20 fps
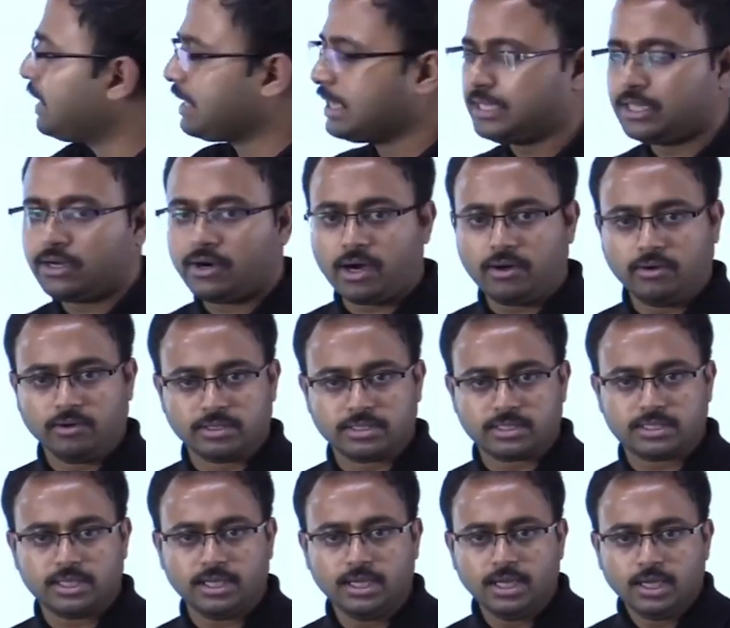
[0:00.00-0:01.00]
ভেঙে দেওয়া
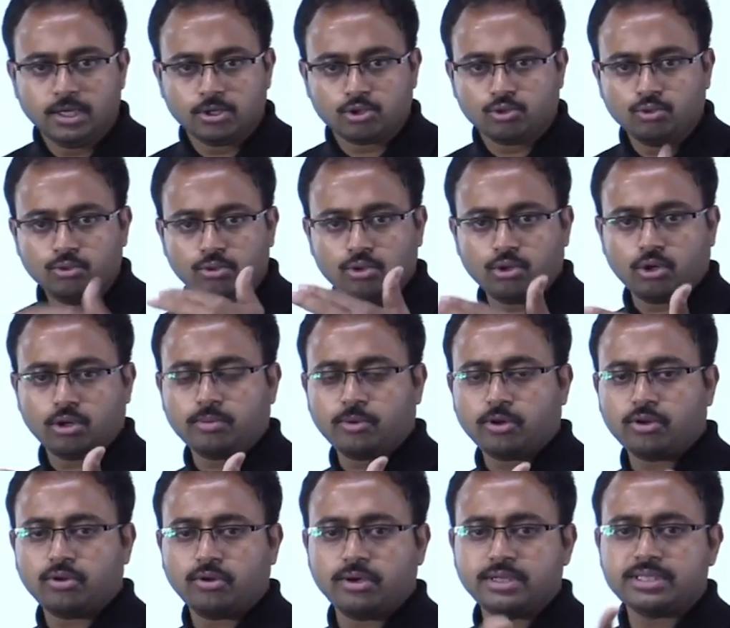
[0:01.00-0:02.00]
হচ্ছে
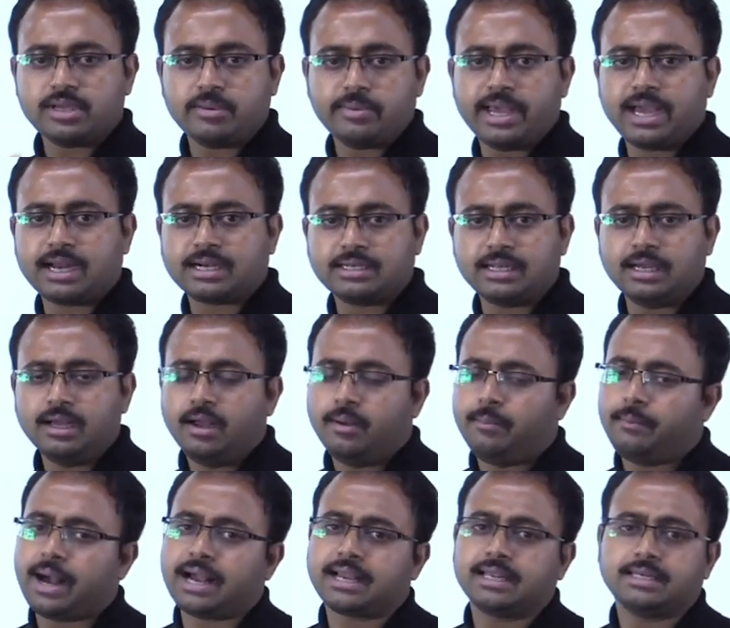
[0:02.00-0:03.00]
সুন্দরবন হয়ে যাবে একটা
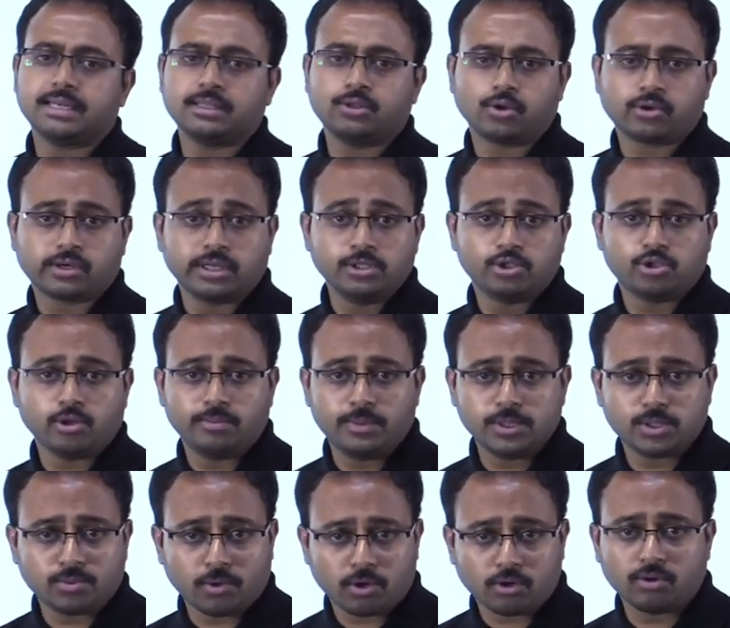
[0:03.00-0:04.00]
বাকিটা দক্ষিণ
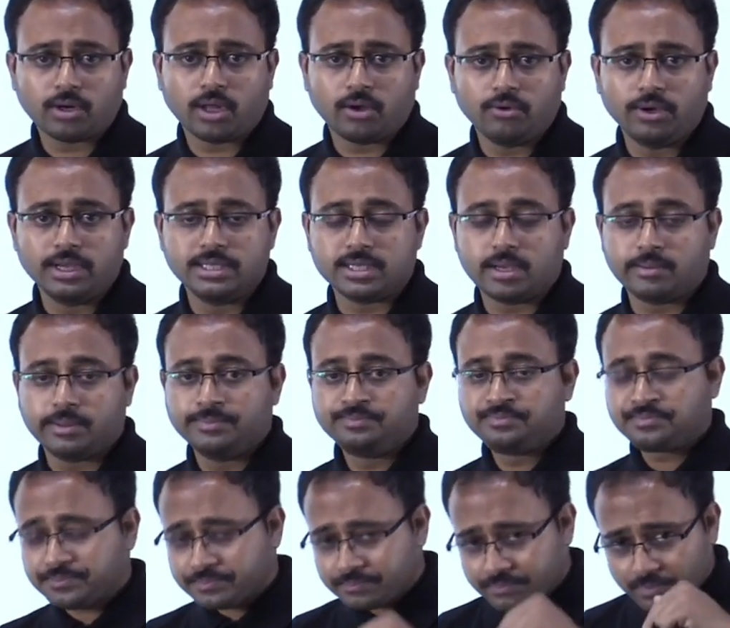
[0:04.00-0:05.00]
চব্বিশ পরগনা হয়ে যাবে
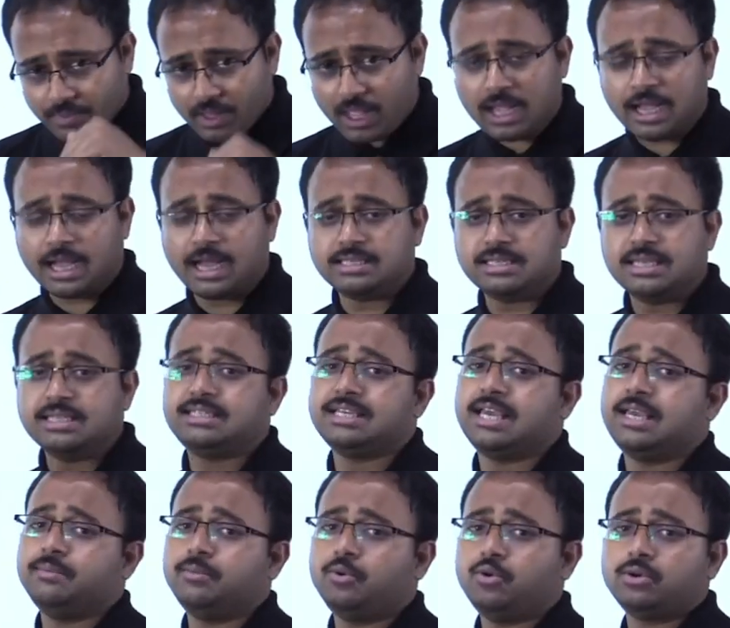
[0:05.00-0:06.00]
কাজেই
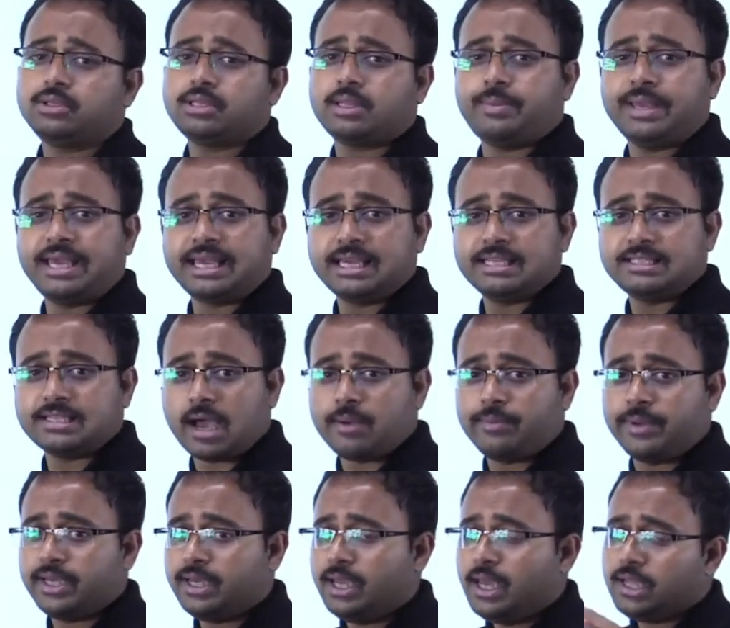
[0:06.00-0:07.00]
যেই মুহূর্তে ভেঙে
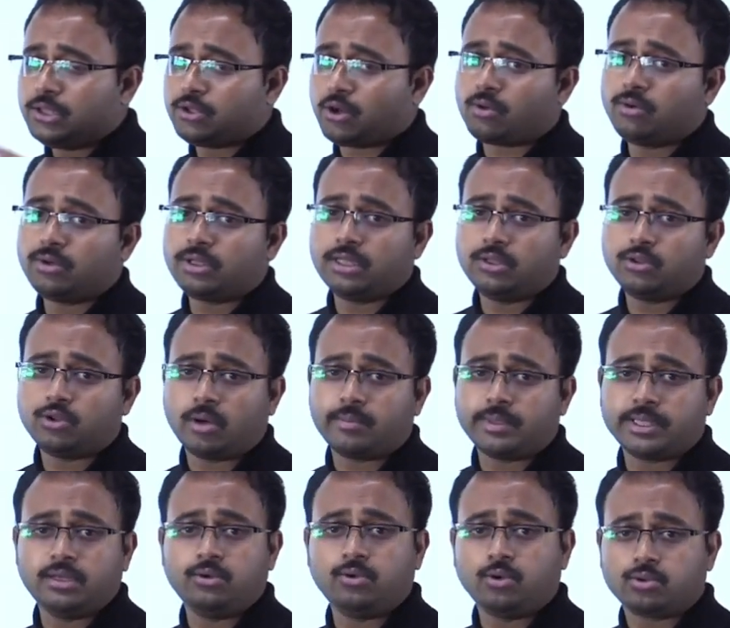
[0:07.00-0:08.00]
যাবে তখন কিন্তু
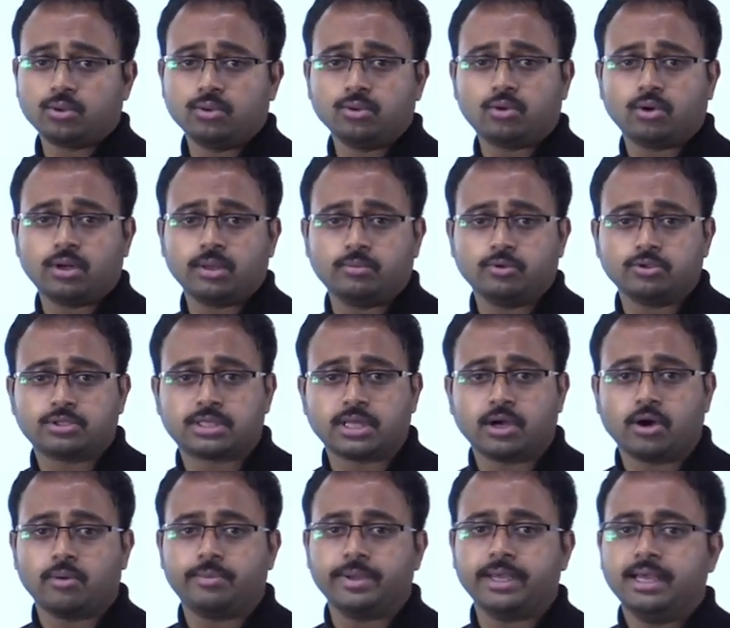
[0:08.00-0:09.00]
আমাদের নতুন করে
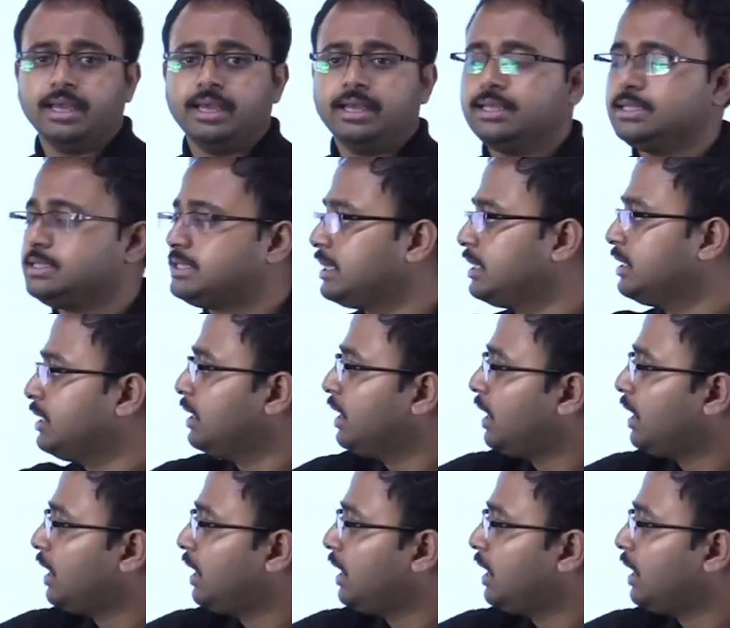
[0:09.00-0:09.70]
বুঝতে হবে যে